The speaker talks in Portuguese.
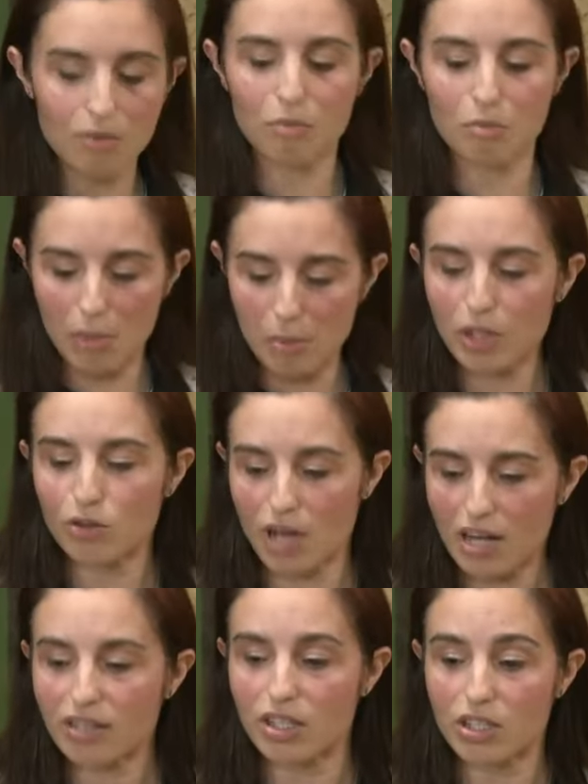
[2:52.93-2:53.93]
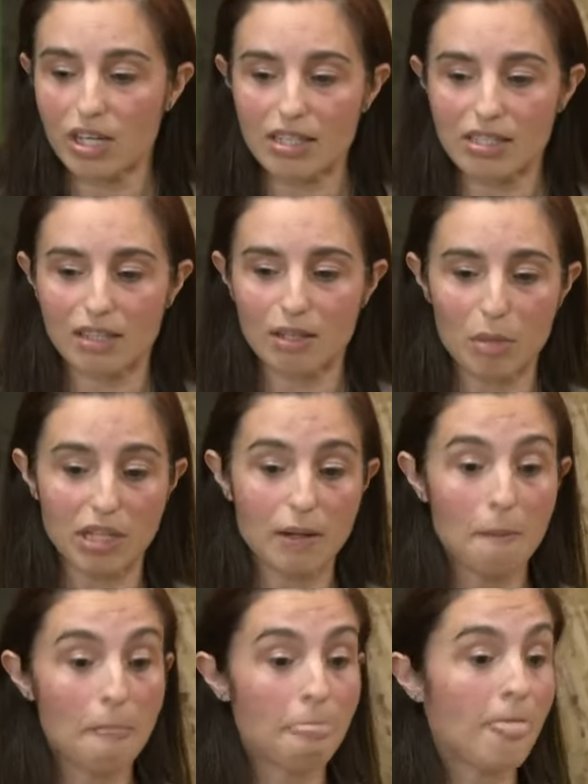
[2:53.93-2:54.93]
uma pintura artística,
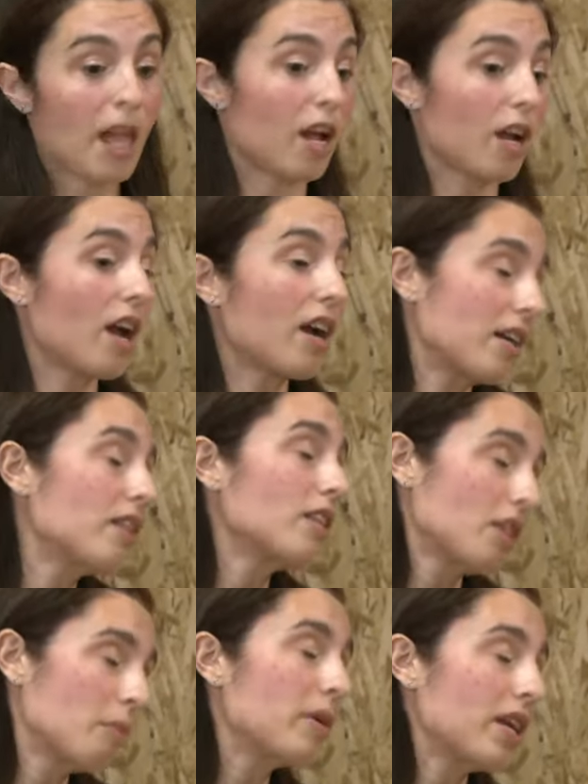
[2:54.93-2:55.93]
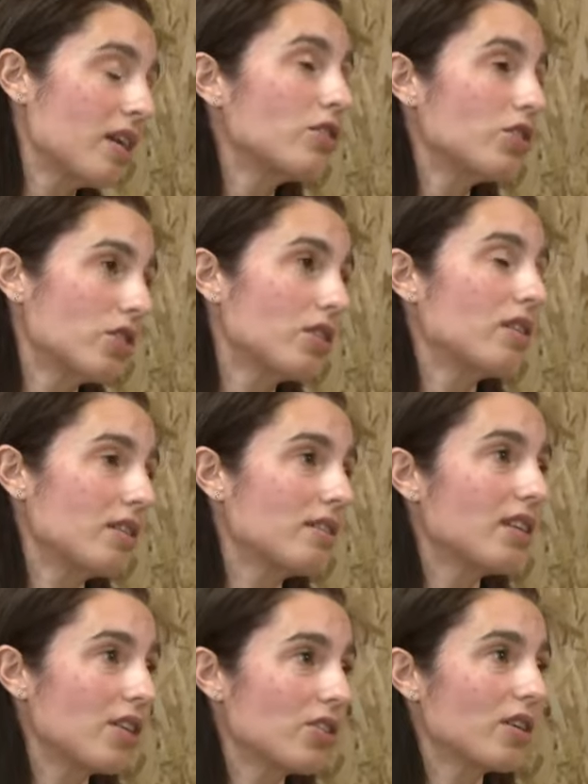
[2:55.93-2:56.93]
exatamente acredito que para eles eh,
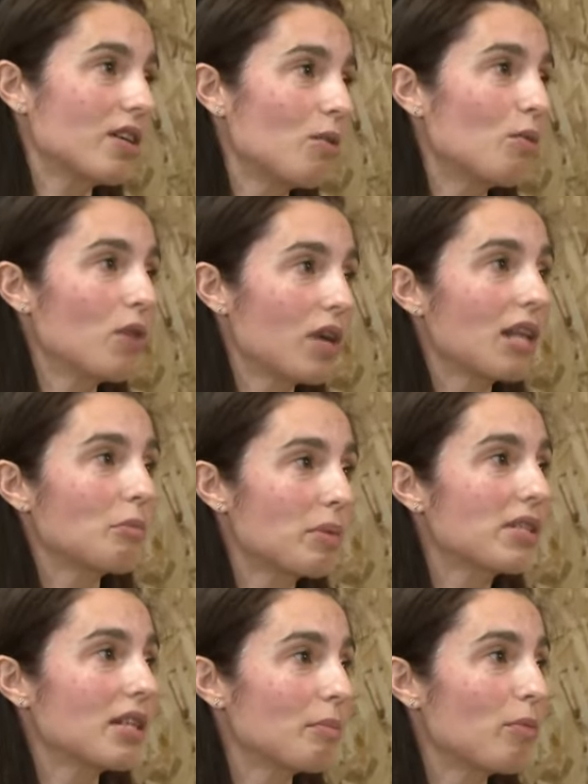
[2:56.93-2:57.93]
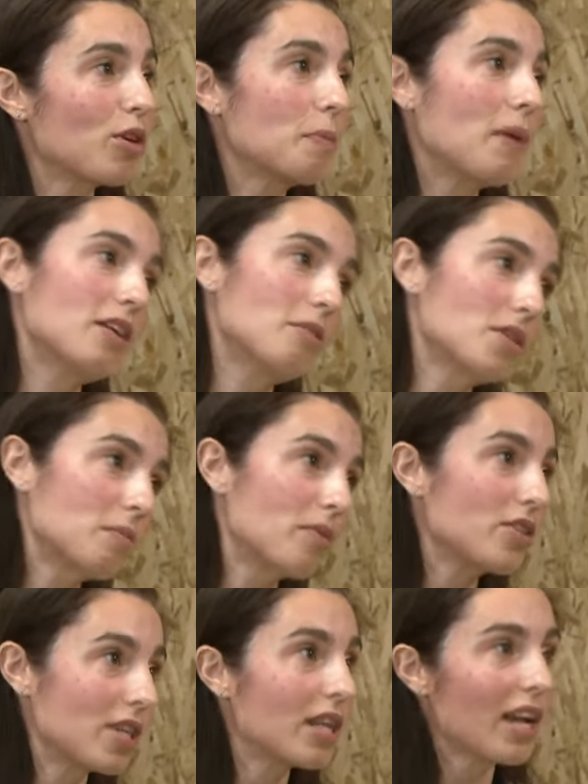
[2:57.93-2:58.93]
seja um grande presente para os pais, mas
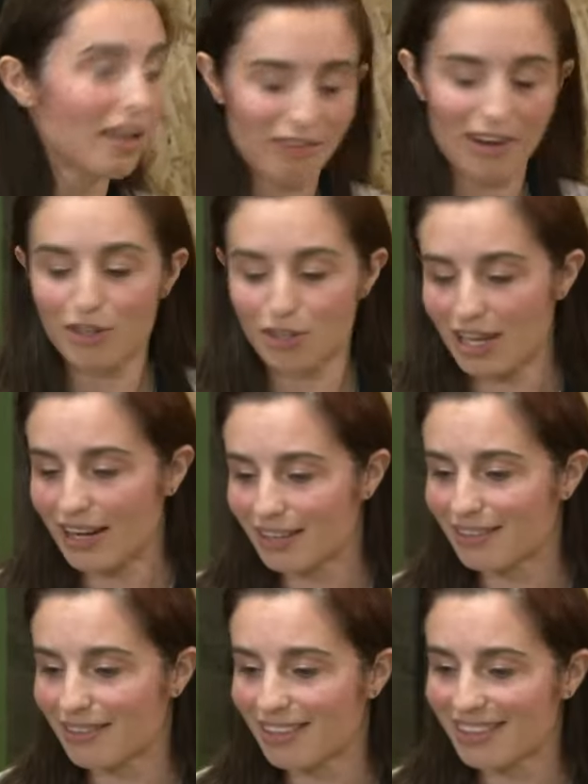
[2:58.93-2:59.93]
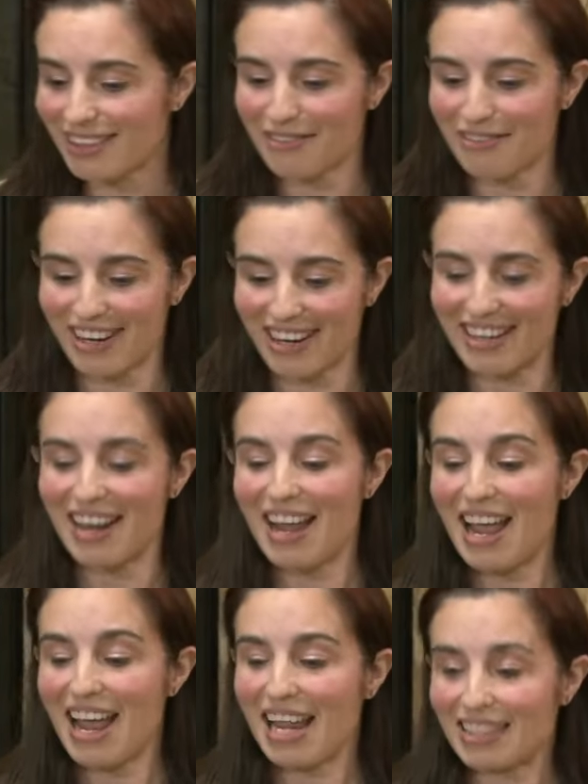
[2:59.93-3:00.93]
depois ninguém vai gostar de, de ver.
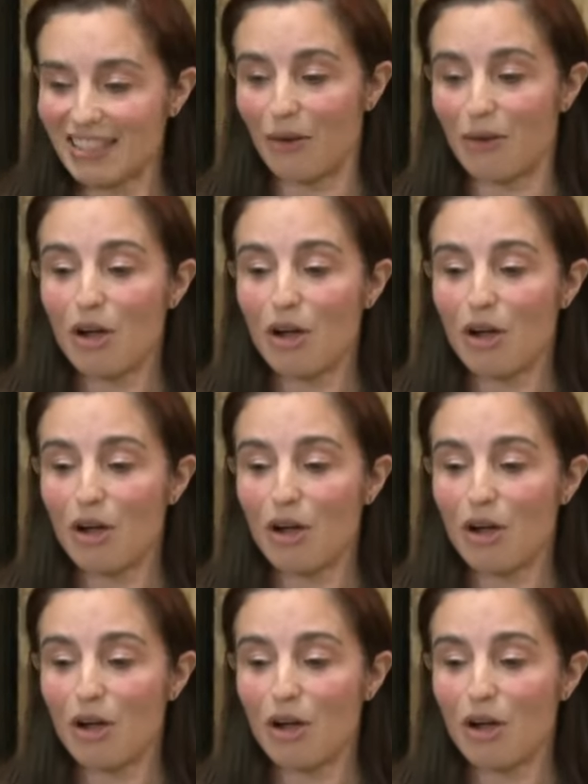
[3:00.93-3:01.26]
Então,